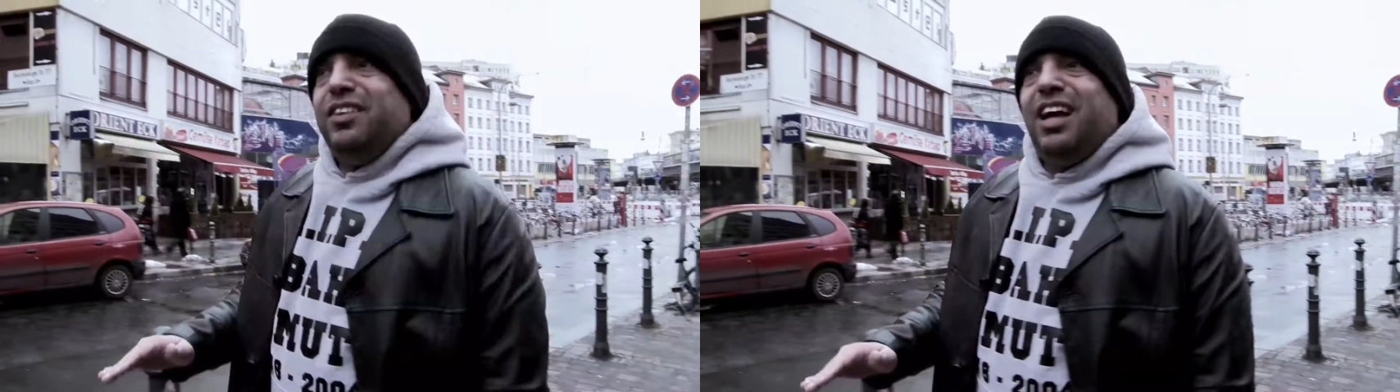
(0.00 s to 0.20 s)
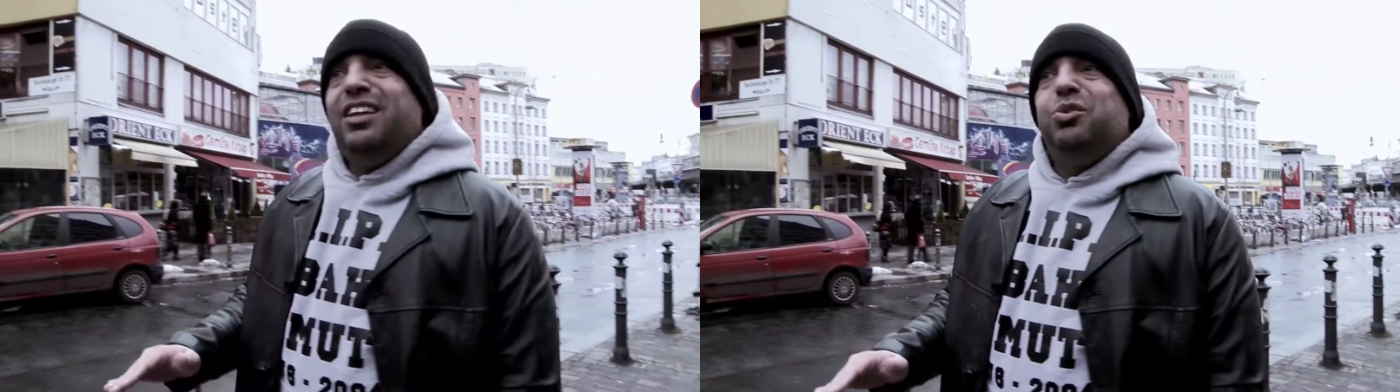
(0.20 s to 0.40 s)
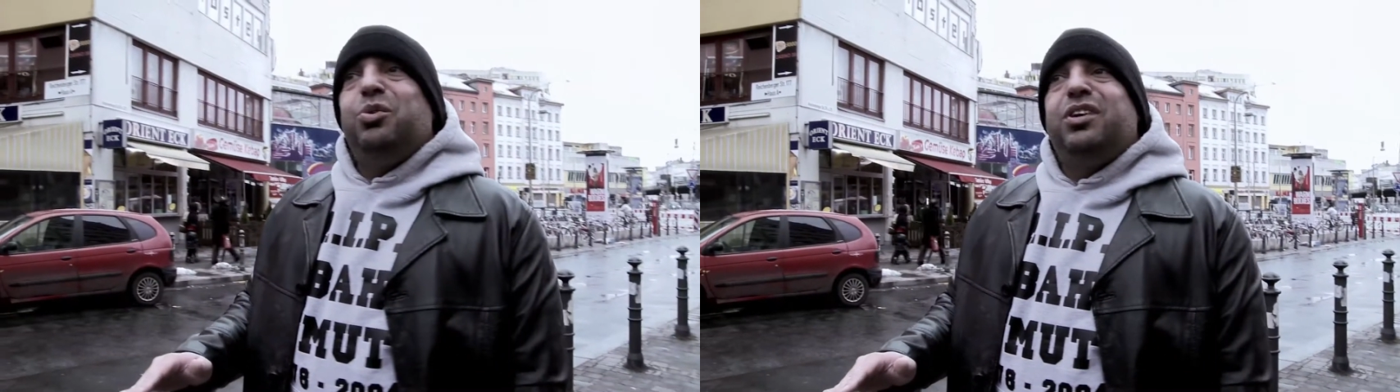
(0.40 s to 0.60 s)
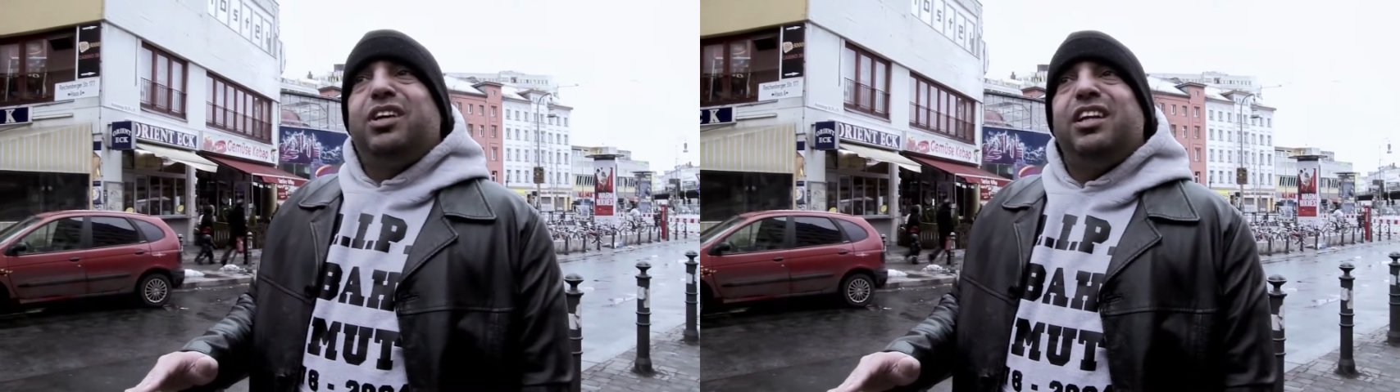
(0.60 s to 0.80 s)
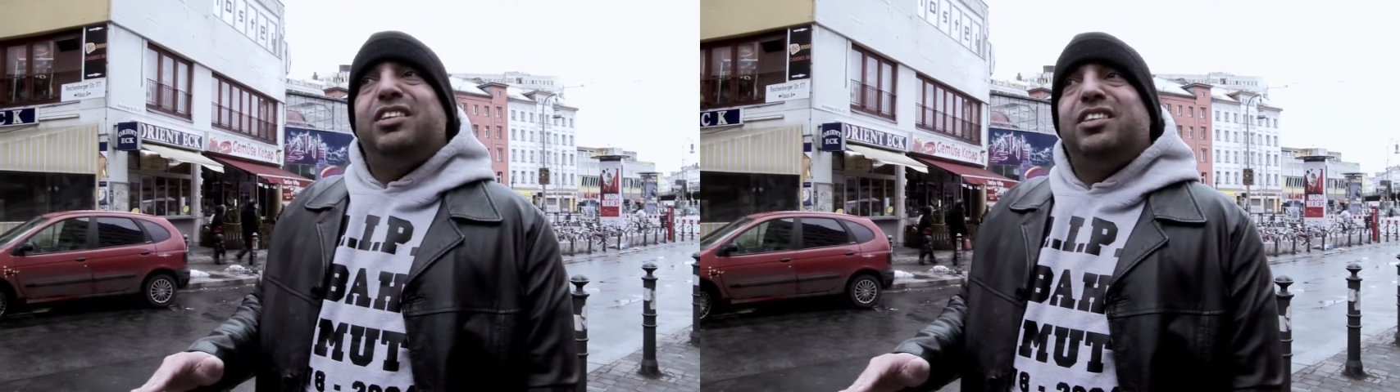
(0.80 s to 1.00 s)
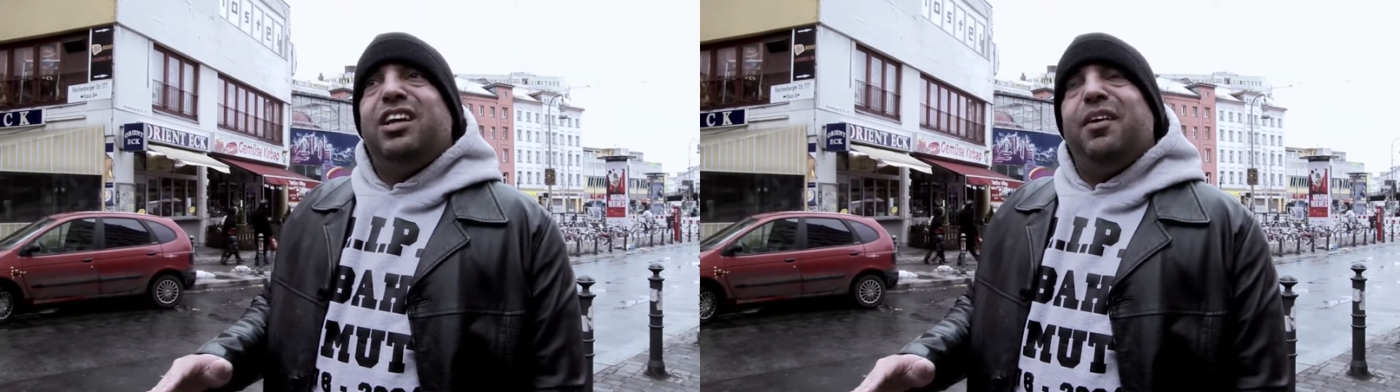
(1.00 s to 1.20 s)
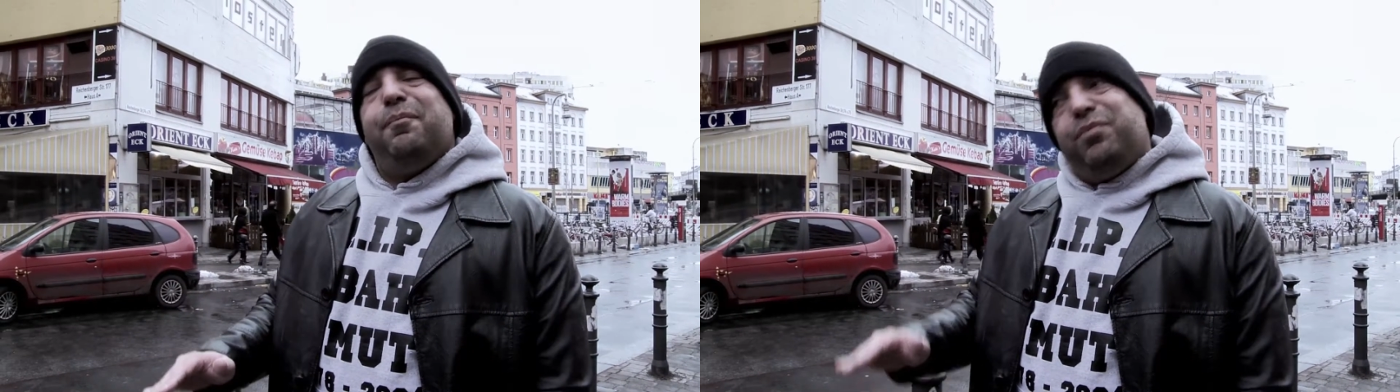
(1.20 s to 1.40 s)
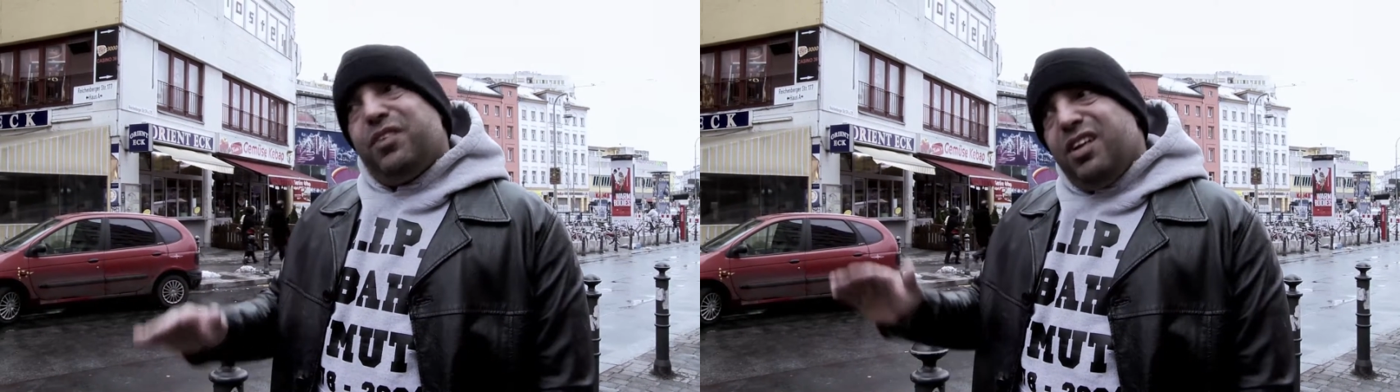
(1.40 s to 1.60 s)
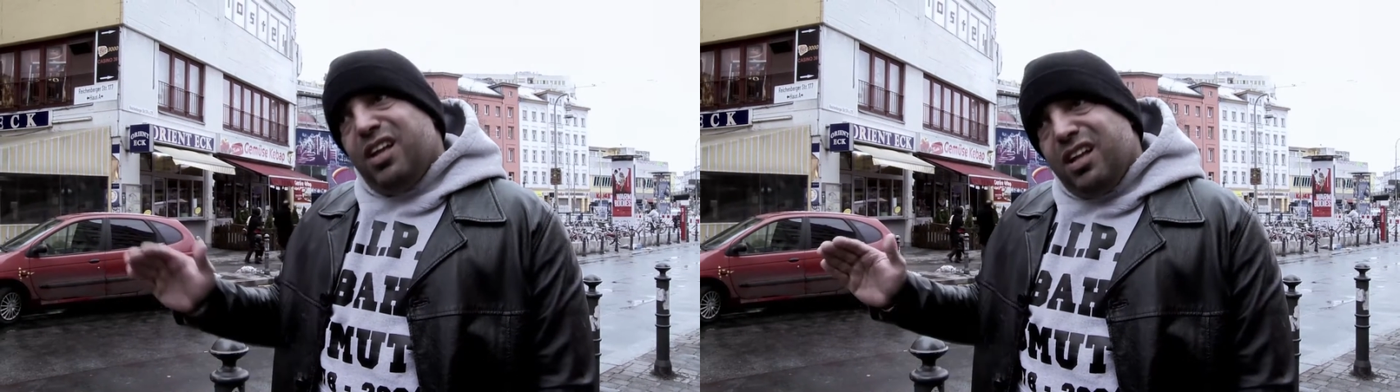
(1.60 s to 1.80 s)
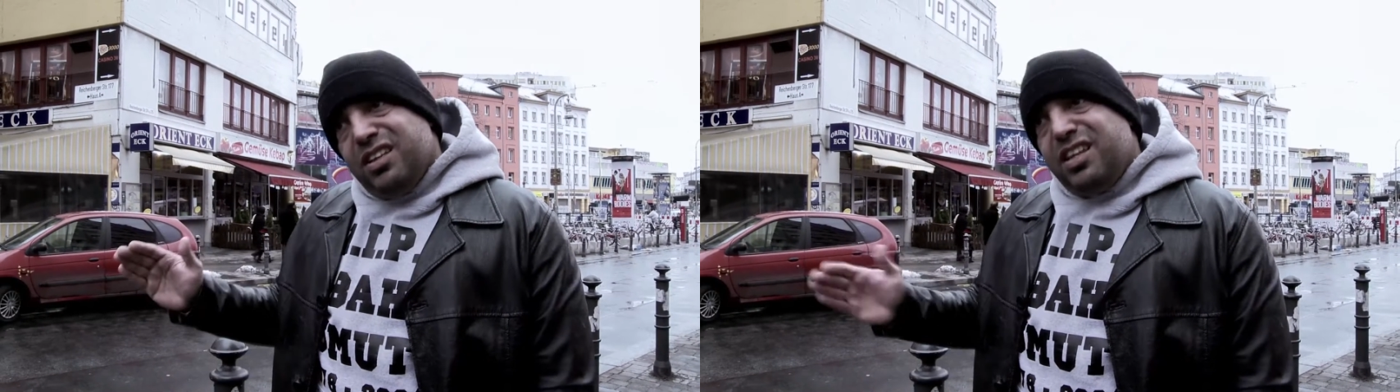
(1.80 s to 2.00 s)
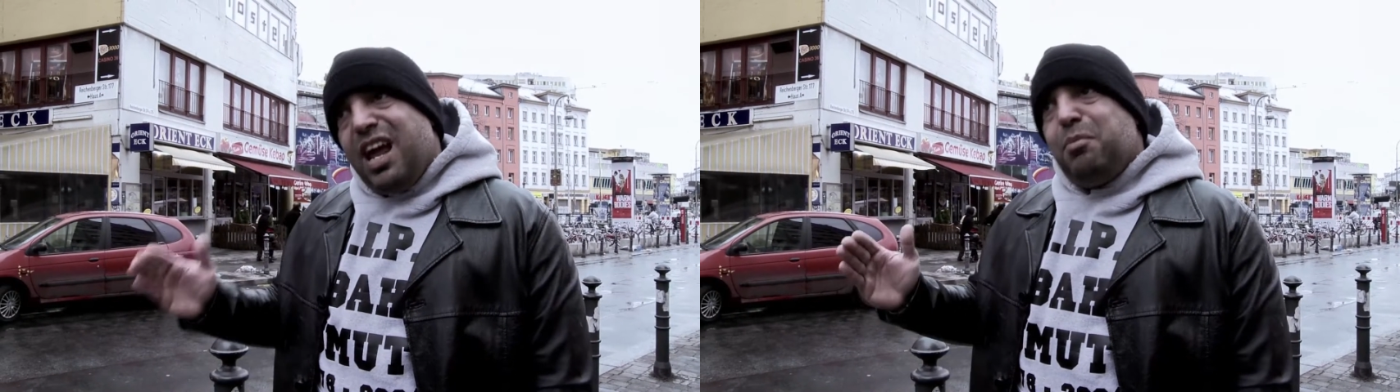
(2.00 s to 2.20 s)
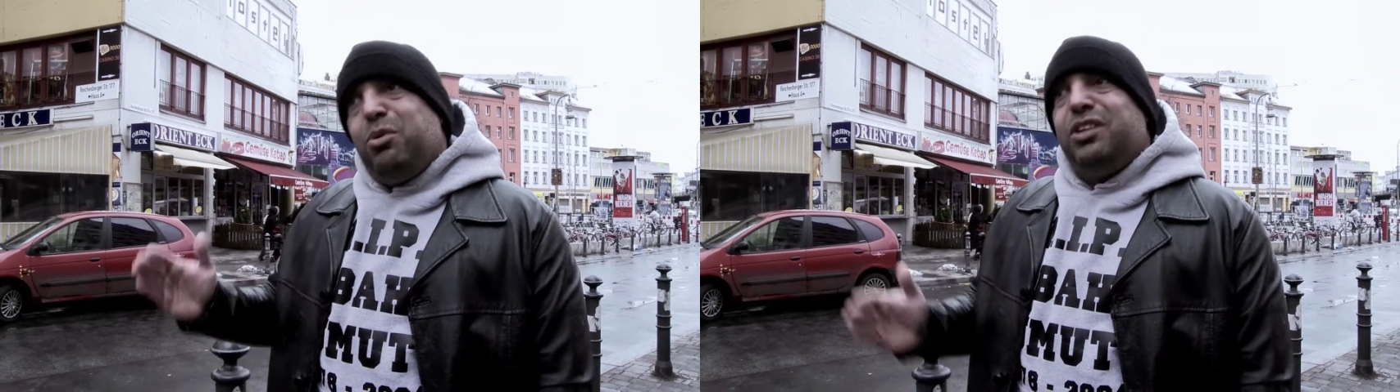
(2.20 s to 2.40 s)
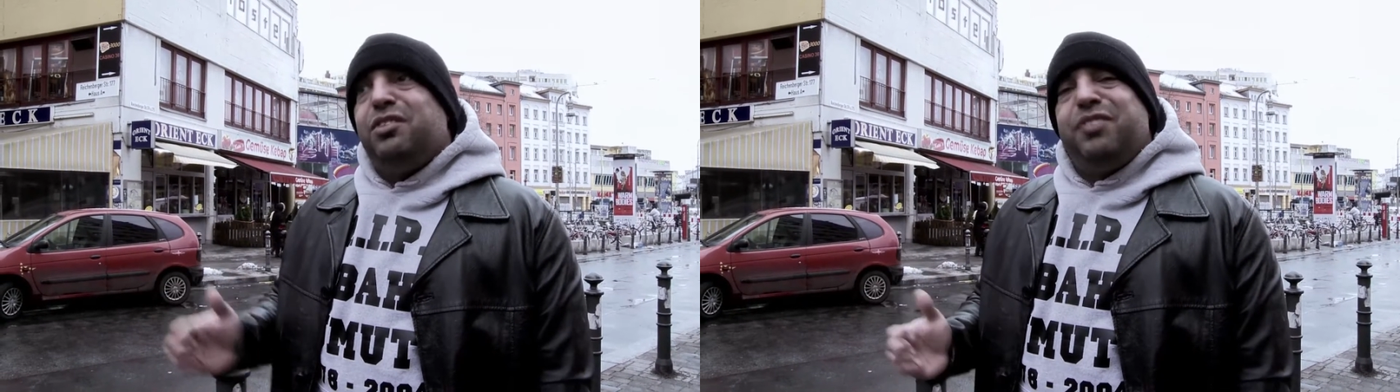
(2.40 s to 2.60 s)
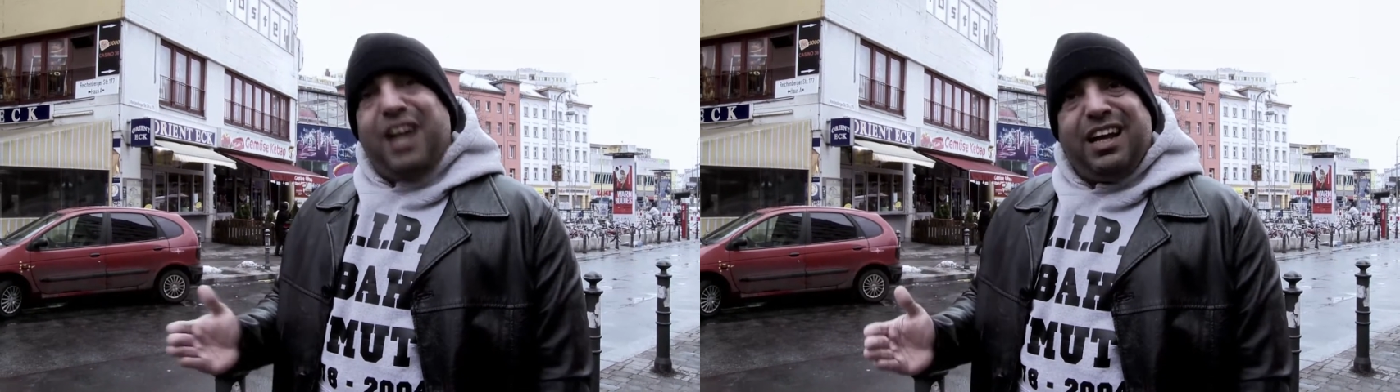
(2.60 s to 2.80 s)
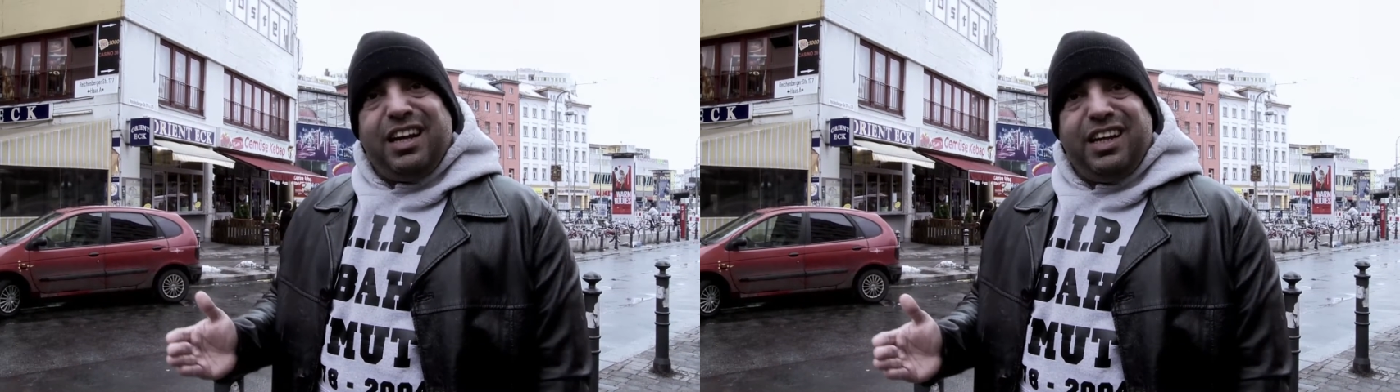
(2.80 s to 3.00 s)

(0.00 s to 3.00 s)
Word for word: dann du kriegst drei Monate Freigang,